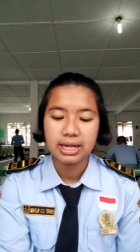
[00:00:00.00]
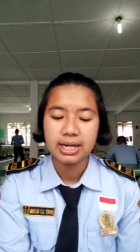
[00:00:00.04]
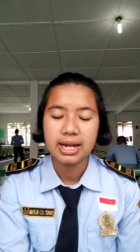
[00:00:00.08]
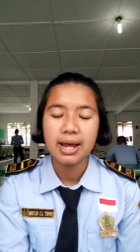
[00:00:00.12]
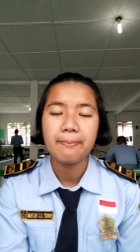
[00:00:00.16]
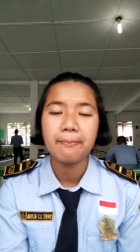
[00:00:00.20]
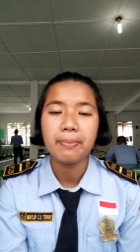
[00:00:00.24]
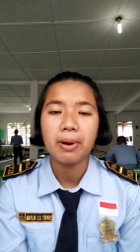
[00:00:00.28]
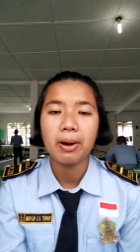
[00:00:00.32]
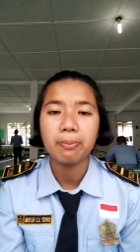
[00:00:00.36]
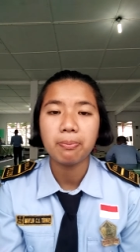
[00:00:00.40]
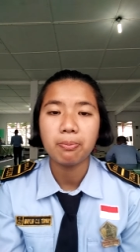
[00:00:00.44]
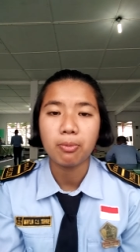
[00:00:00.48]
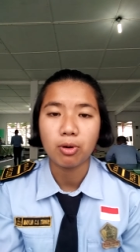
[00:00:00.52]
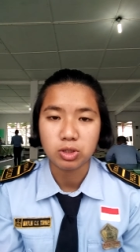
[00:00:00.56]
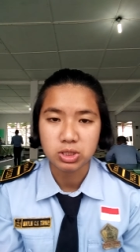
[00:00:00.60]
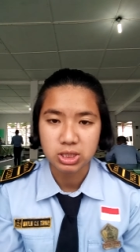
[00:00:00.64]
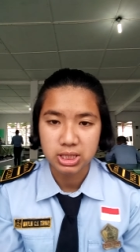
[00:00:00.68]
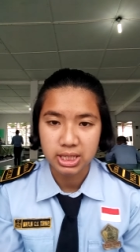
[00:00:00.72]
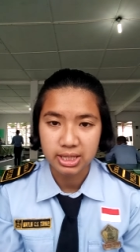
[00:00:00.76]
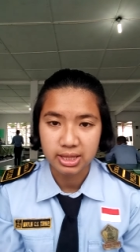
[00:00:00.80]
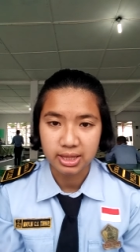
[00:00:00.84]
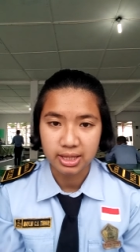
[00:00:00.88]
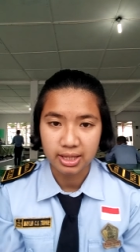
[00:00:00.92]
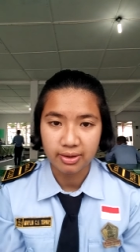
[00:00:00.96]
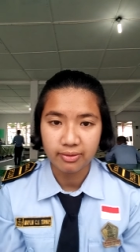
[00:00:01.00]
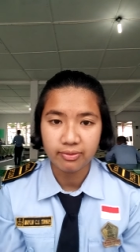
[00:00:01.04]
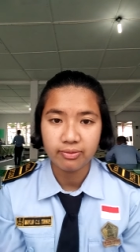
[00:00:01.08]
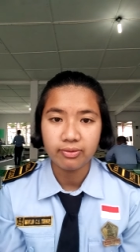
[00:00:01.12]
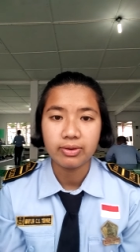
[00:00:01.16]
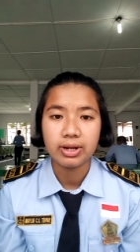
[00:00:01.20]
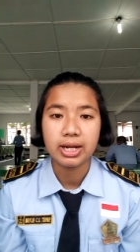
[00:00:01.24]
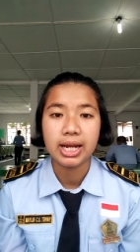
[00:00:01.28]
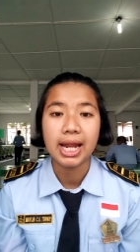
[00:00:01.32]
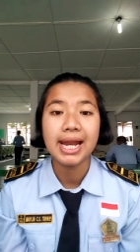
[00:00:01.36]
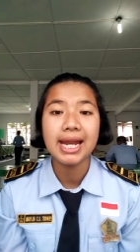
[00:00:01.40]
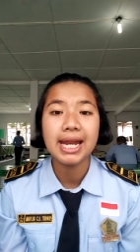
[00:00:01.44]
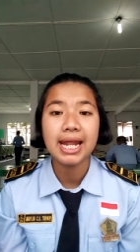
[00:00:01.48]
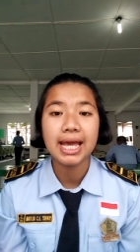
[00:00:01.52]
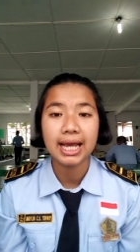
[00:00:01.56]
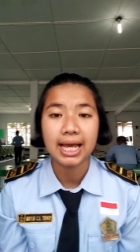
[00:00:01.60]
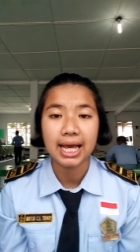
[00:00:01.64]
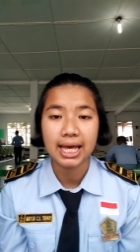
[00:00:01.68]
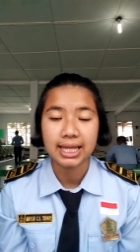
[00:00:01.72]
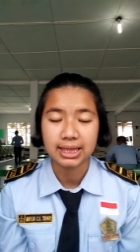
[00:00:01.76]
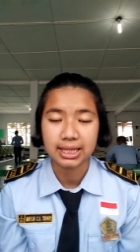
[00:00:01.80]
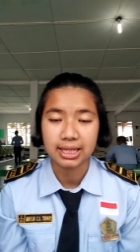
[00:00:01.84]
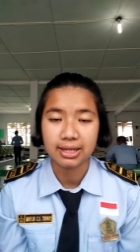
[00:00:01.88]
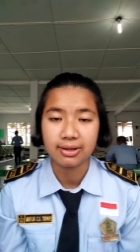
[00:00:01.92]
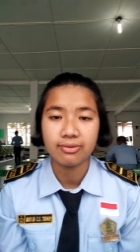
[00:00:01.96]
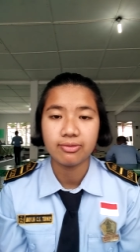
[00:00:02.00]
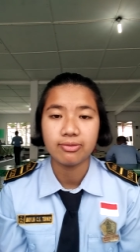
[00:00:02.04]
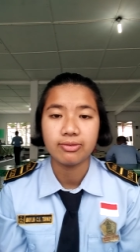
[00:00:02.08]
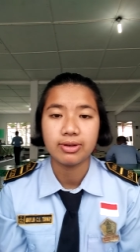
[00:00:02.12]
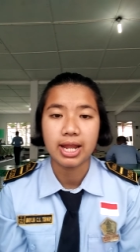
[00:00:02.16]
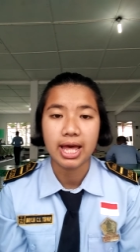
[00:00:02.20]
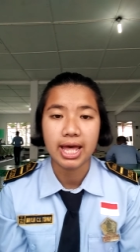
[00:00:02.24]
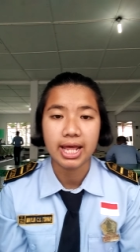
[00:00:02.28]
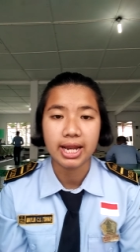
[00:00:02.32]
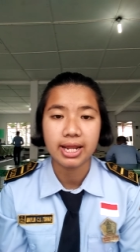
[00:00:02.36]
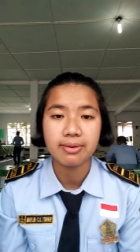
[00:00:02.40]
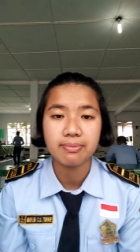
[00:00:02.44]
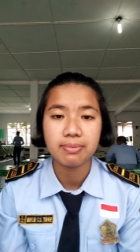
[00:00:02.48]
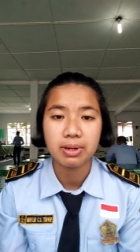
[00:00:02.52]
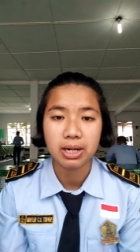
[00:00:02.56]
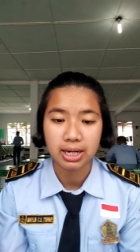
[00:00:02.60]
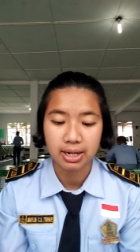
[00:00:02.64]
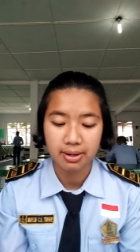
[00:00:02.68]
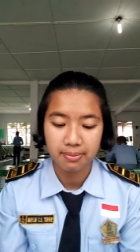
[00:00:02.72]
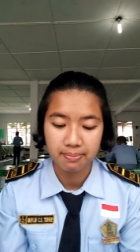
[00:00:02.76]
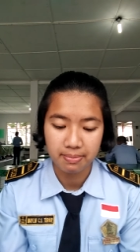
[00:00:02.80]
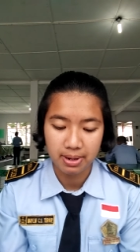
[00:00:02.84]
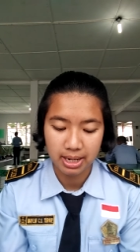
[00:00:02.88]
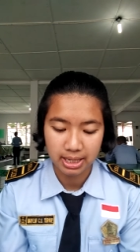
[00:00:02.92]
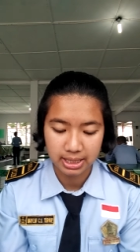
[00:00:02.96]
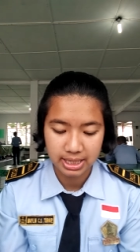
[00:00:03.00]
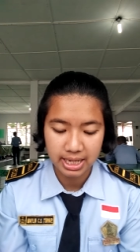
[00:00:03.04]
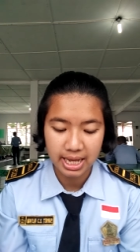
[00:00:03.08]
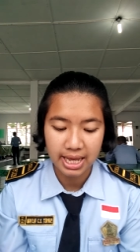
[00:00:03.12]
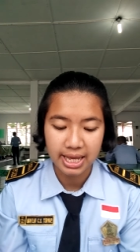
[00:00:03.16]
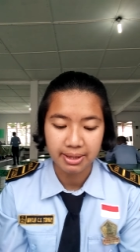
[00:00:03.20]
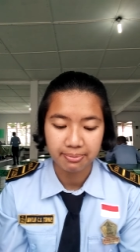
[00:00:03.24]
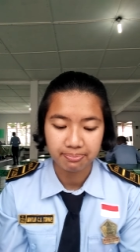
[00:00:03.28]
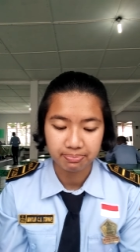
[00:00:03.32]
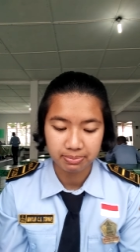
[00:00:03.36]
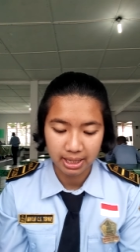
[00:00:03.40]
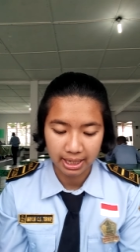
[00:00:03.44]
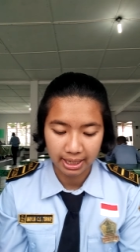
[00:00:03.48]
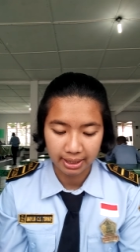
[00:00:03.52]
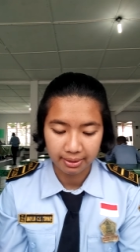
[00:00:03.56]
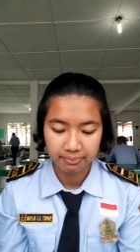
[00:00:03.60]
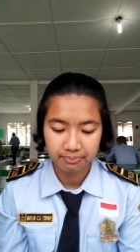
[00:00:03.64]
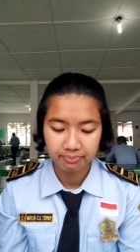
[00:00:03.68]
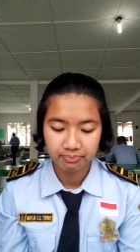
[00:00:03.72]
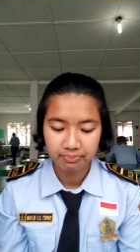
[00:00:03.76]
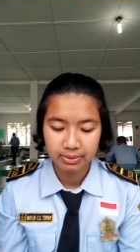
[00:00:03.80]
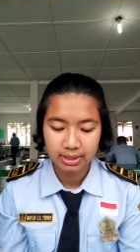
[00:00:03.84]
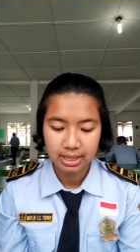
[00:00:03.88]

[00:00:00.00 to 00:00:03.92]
dampak positif dan negatif dari berkembangnya iptek.